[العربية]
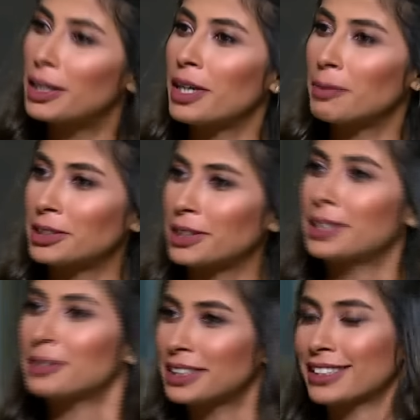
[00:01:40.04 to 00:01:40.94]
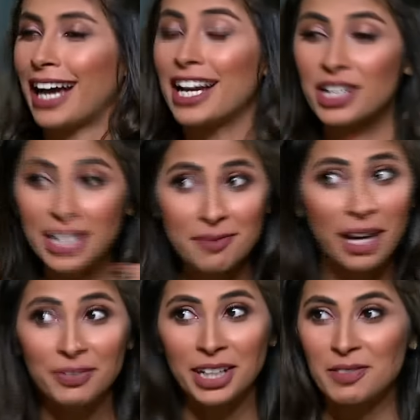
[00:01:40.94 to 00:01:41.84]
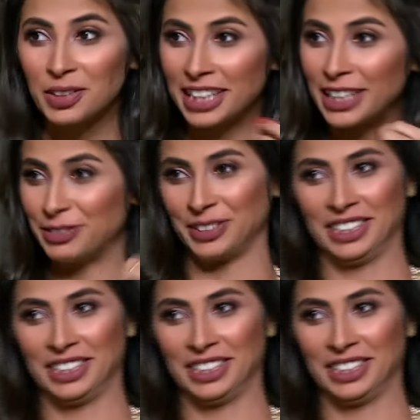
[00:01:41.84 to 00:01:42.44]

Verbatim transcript: يا حلوه يا بطه آه. عشان اسمعها بطريقه مختلفه